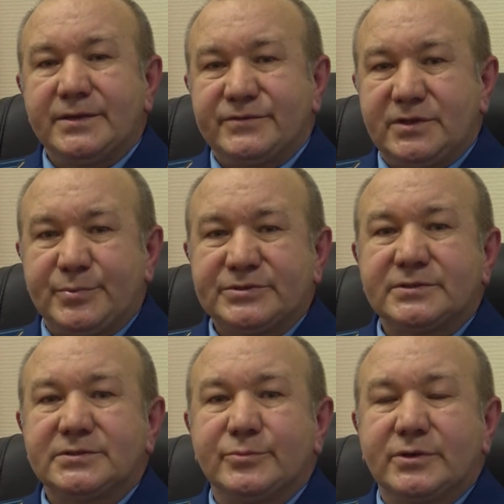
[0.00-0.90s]
В
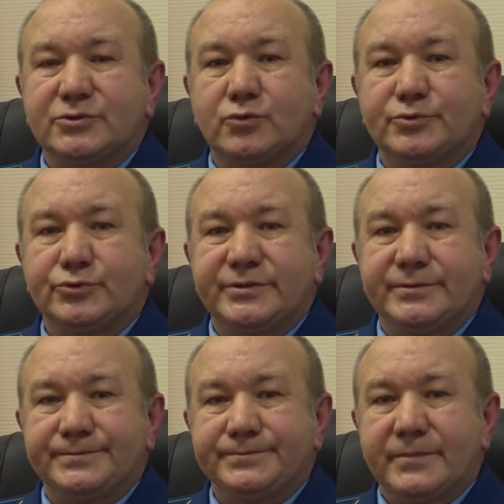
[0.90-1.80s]
Серпосадском городском
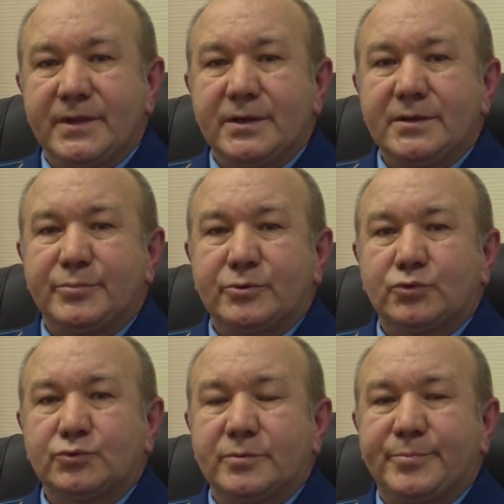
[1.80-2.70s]
суде
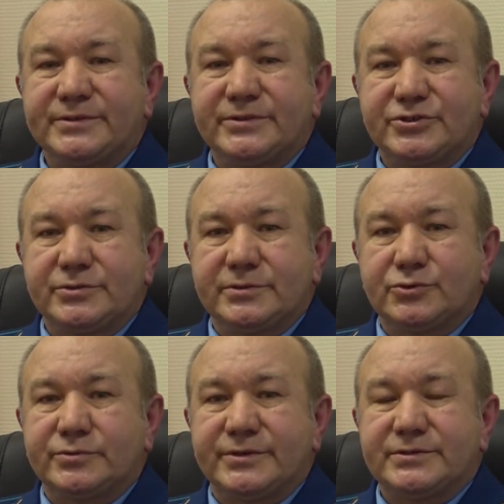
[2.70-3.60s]
прокуратуры поддержано
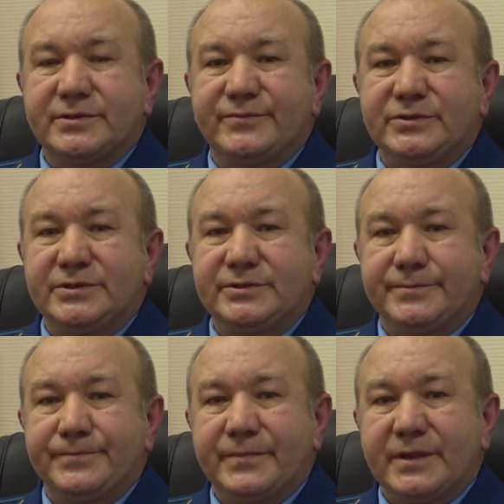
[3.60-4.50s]
государственное
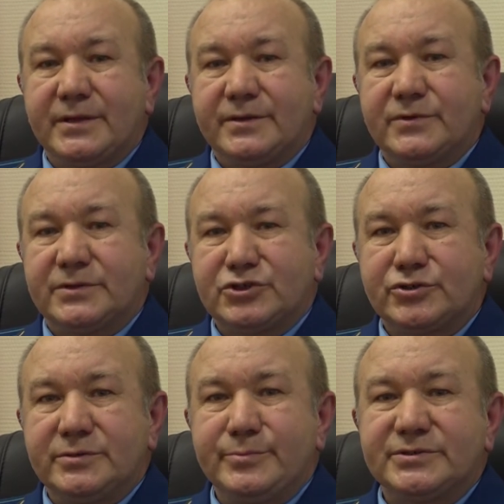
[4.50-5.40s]
обвинение в
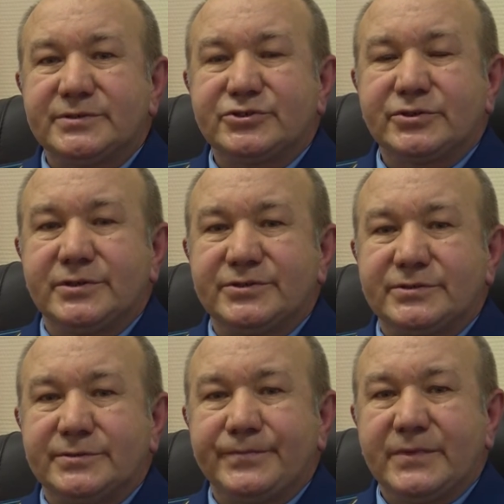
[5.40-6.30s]
отношении местной
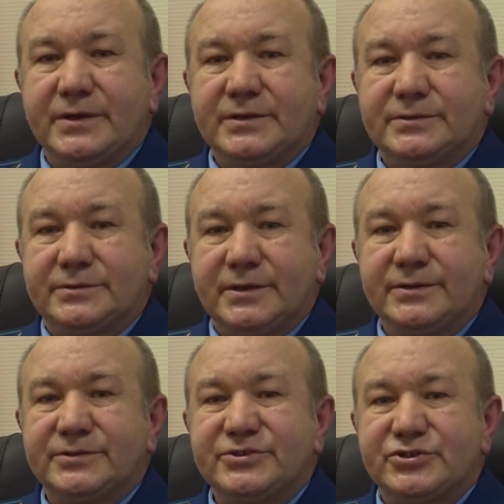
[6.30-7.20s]
жительницы
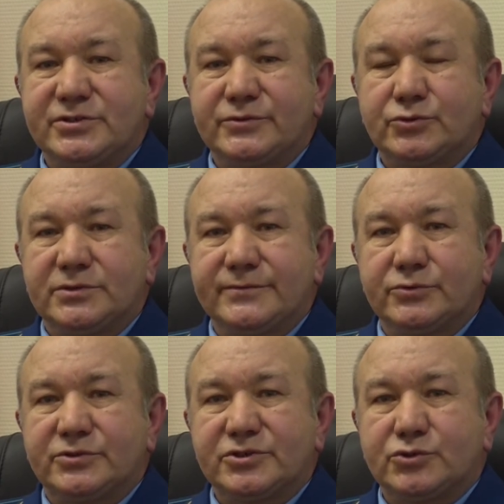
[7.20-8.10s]

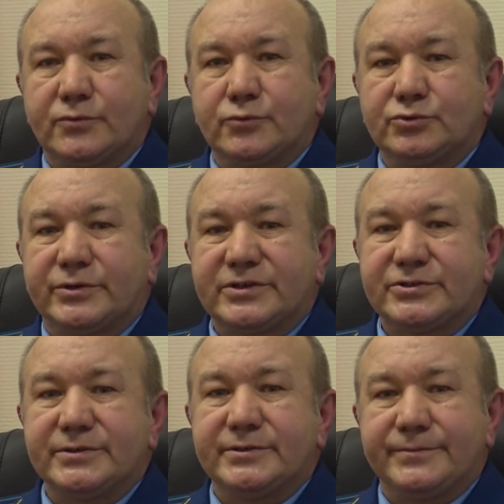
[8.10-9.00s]
1996 года
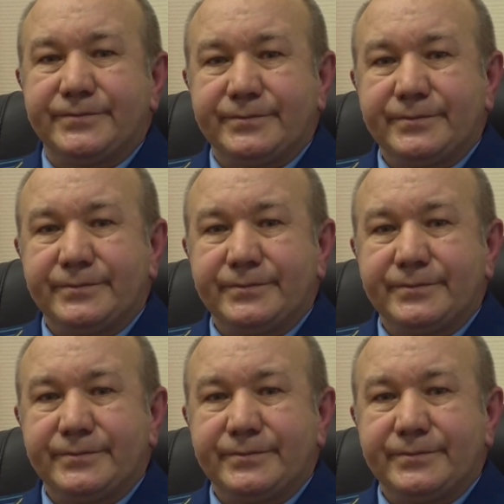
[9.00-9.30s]
рождения,